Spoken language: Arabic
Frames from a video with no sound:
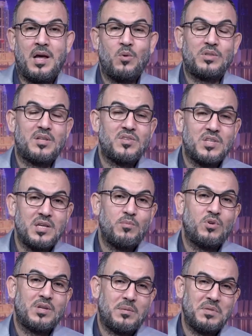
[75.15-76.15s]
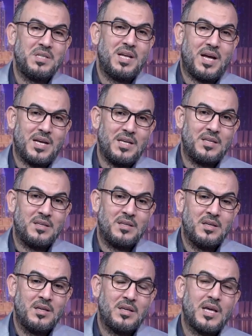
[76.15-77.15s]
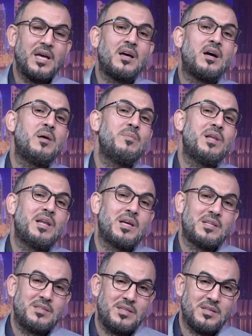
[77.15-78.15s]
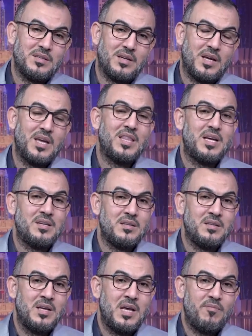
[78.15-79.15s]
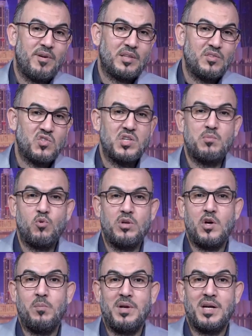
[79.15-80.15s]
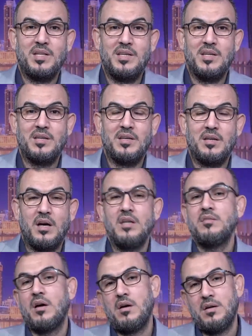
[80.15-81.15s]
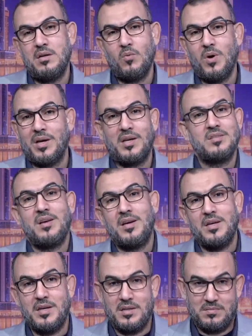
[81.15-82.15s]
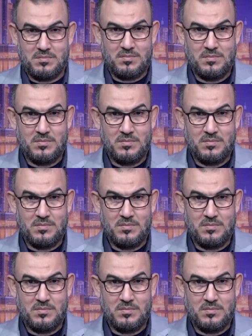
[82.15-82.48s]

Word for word: أو تنصيب النبي لعلي كان قبل الغدير إذا فتنصيبه يوم الغدير خطأ وغير صحيح